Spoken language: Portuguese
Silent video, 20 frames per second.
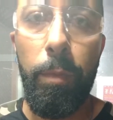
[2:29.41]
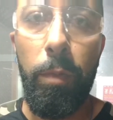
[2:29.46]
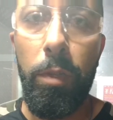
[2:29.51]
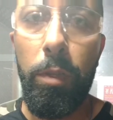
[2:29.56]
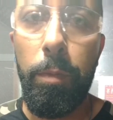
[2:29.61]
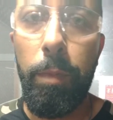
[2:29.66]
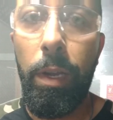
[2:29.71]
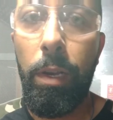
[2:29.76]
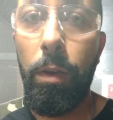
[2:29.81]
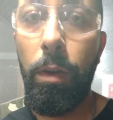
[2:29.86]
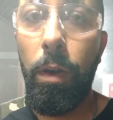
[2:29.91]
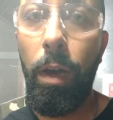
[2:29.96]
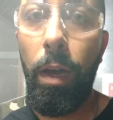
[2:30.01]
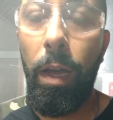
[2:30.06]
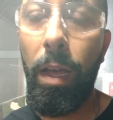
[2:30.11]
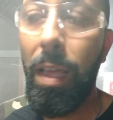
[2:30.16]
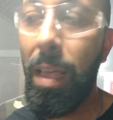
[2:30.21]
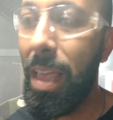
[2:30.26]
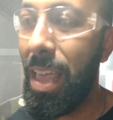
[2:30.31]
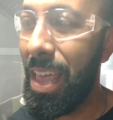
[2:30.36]
muito
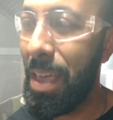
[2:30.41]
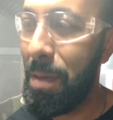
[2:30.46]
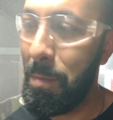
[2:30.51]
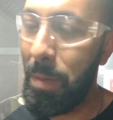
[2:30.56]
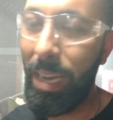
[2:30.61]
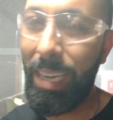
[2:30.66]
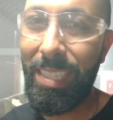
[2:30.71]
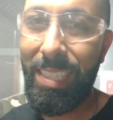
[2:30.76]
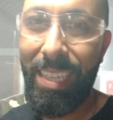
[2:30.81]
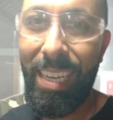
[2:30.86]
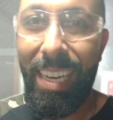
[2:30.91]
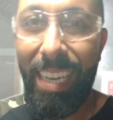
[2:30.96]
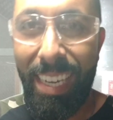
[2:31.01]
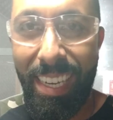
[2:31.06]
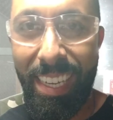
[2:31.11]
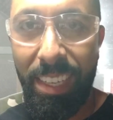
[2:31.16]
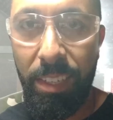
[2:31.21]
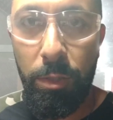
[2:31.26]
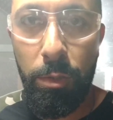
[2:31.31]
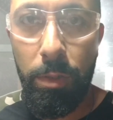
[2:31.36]
melhor, é mais
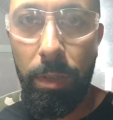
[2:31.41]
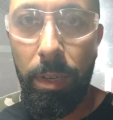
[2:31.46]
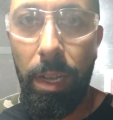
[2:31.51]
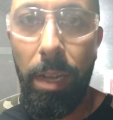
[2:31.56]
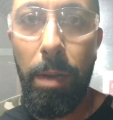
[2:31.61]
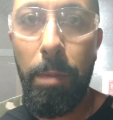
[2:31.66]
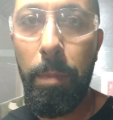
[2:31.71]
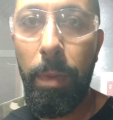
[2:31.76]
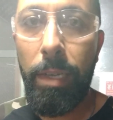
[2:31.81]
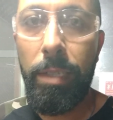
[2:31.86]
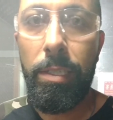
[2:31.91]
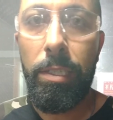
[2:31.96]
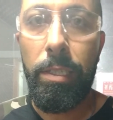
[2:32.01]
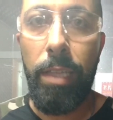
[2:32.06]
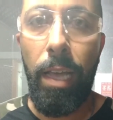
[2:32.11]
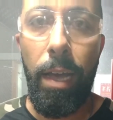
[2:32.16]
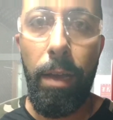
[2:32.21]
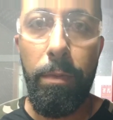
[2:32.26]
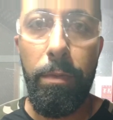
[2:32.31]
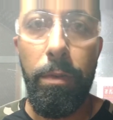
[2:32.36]
liso, né? Mais
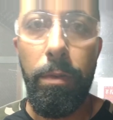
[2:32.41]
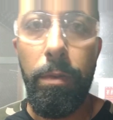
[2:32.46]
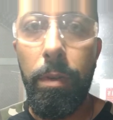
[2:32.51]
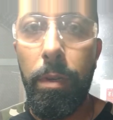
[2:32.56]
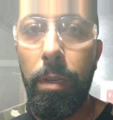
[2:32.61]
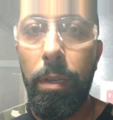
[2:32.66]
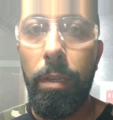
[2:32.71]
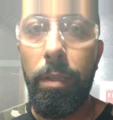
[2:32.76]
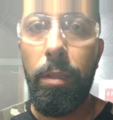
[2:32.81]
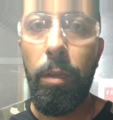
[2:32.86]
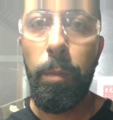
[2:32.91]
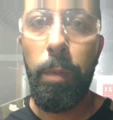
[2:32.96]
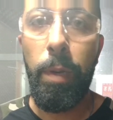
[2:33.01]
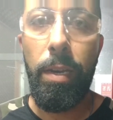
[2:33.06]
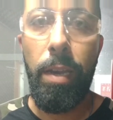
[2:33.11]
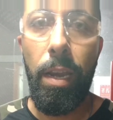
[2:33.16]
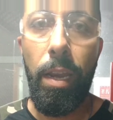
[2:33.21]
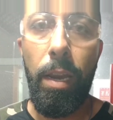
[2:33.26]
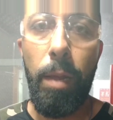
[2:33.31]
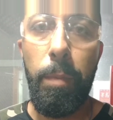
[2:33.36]
estável. Então,
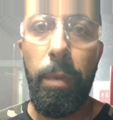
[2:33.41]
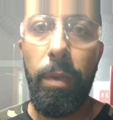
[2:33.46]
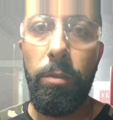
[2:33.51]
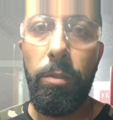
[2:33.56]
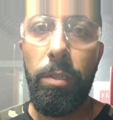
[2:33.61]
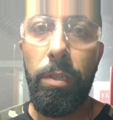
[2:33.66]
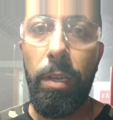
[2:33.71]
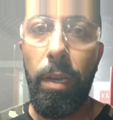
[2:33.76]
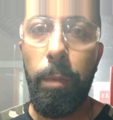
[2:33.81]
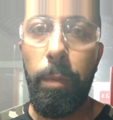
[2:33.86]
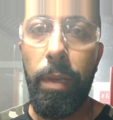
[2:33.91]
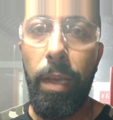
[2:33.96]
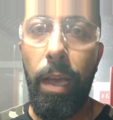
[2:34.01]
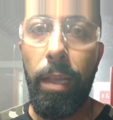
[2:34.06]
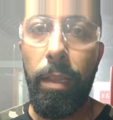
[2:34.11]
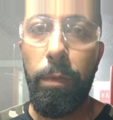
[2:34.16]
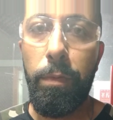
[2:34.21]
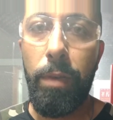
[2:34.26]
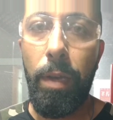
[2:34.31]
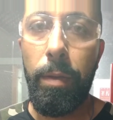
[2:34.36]
para treinamentos de
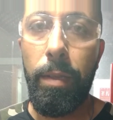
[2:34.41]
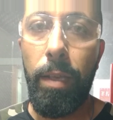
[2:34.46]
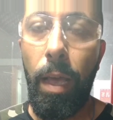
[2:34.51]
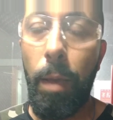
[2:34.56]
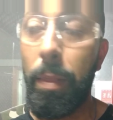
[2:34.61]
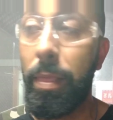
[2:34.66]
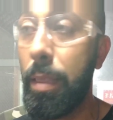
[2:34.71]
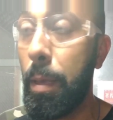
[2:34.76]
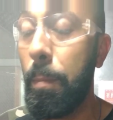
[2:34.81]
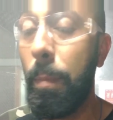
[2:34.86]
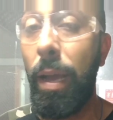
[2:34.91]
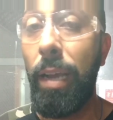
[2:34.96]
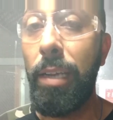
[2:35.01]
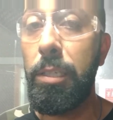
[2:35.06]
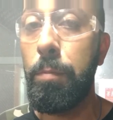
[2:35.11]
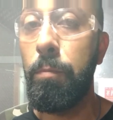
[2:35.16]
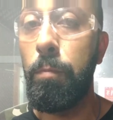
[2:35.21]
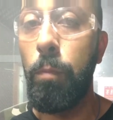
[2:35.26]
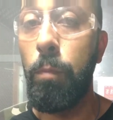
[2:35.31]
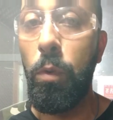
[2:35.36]
caminhada fica até
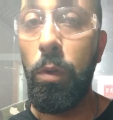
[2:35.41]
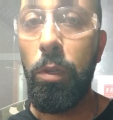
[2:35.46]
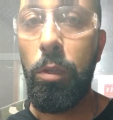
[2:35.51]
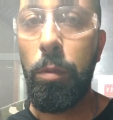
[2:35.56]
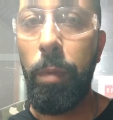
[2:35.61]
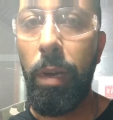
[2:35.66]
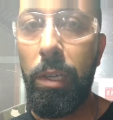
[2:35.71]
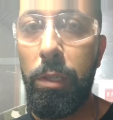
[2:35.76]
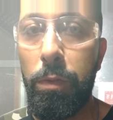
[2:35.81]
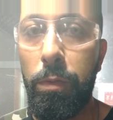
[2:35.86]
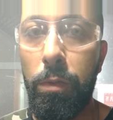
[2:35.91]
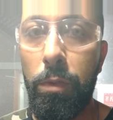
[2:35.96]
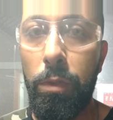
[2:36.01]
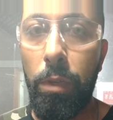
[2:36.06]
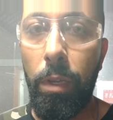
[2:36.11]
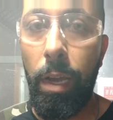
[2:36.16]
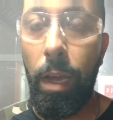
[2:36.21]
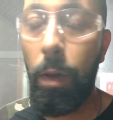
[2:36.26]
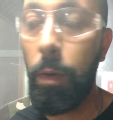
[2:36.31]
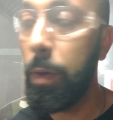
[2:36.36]
mais muito mais
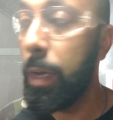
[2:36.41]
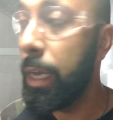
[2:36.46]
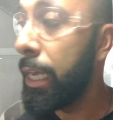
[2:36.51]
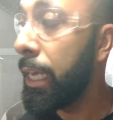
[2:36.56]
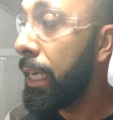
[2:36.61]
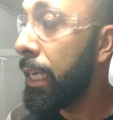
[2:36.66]
funcional.